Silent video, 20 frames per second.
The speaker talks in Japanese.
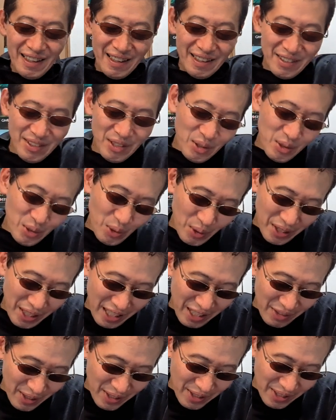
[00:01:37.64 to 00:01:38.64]
入場し
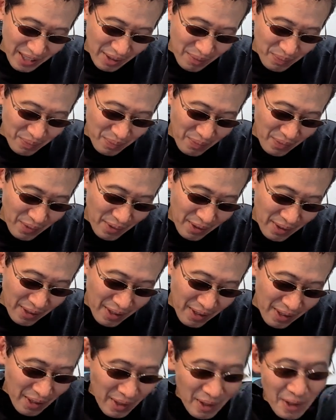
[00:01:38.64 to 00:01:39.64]
てきました。
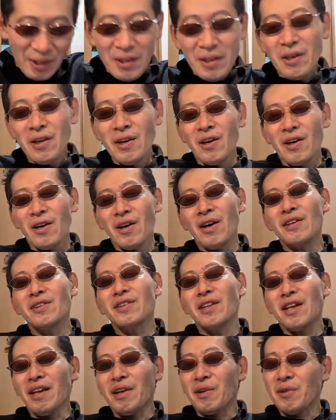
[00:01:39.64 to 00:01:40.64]
は
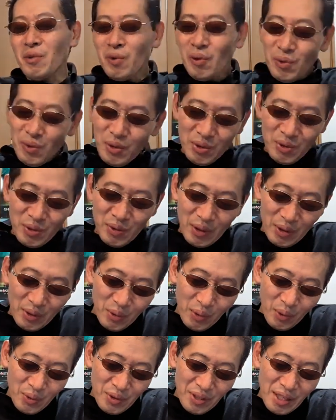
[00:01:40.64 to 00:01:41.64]
て、この人は
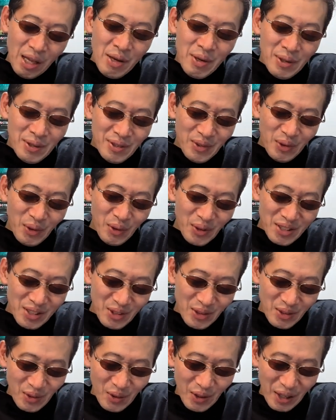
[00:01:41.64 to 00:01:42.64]
どんな運動を
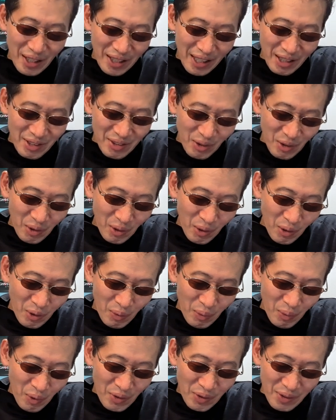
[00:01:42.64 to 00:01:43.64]
するのかなと
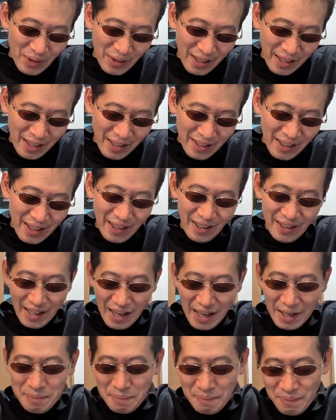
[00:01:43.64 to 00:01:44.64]
思っていたら
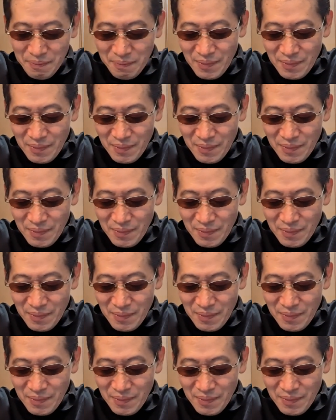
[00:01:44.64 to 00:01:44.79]
ね、